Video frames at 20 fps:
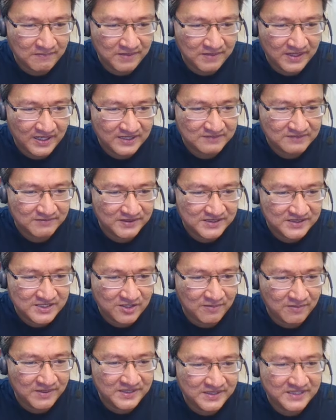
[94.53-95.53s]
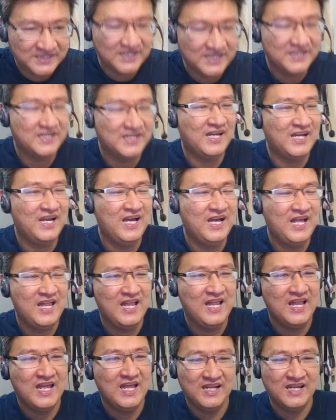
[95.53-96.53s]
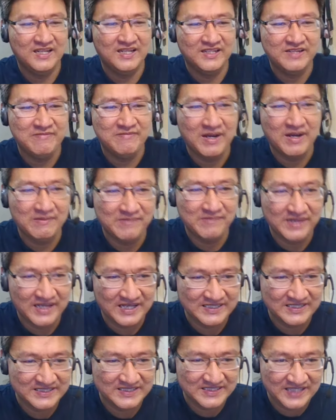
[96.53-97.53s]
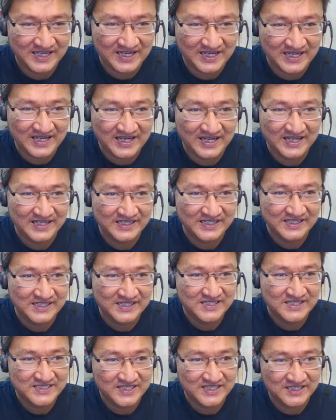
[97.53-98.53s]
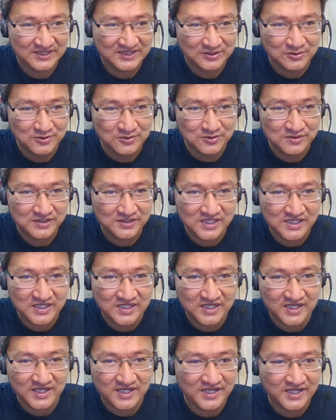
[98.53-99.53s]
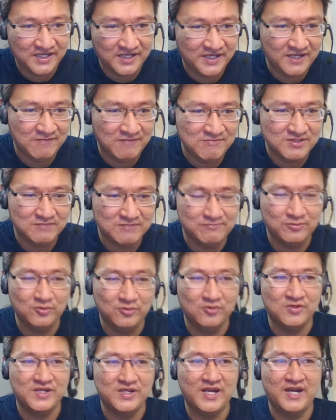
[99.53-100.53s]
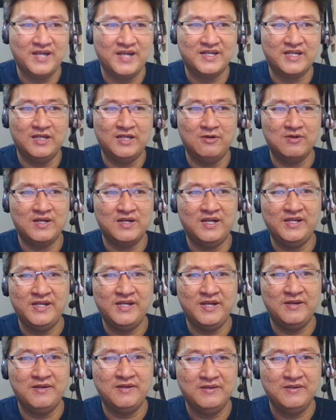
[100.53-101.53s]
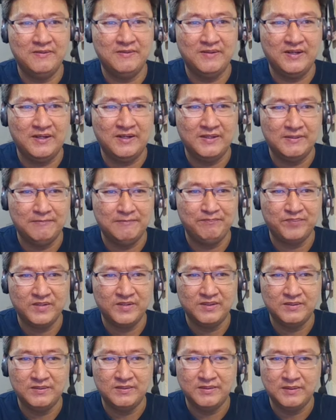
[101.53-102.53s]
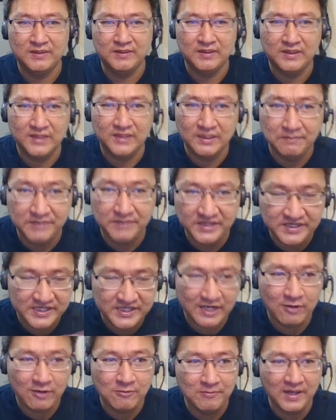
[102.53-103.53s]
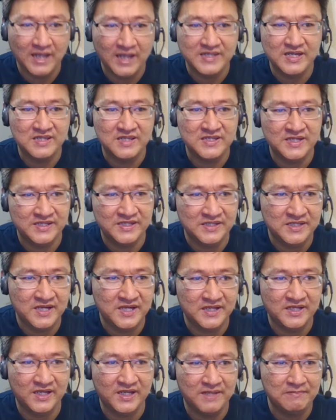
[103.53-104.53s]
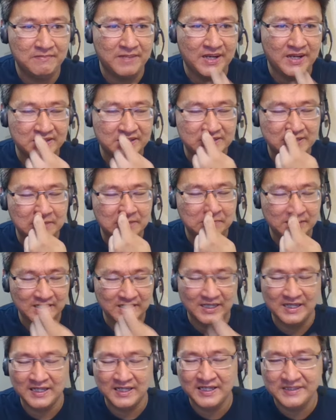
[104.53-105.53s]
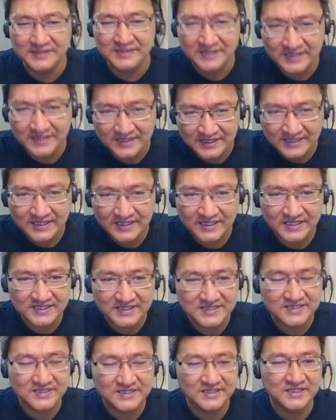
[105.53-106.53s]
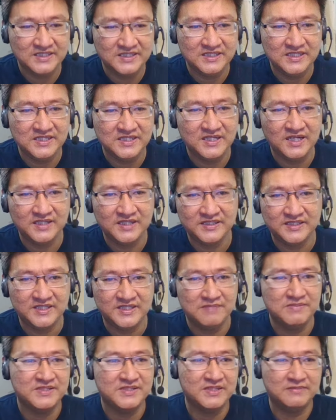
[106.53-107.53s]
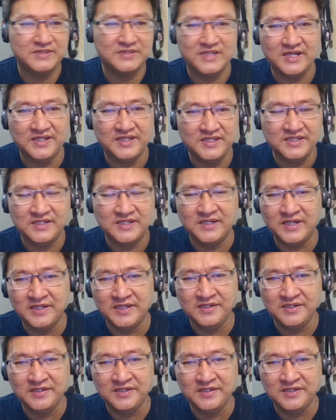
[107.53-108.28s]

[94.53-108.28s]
Berarti jawaban kita adalah 15. Ya, 1, 3, 6, 10. Ya, kalau kalian lebih jauh belajarnya ini adalah barisan bilangan eh, segitiga. Kita bisa cari dengan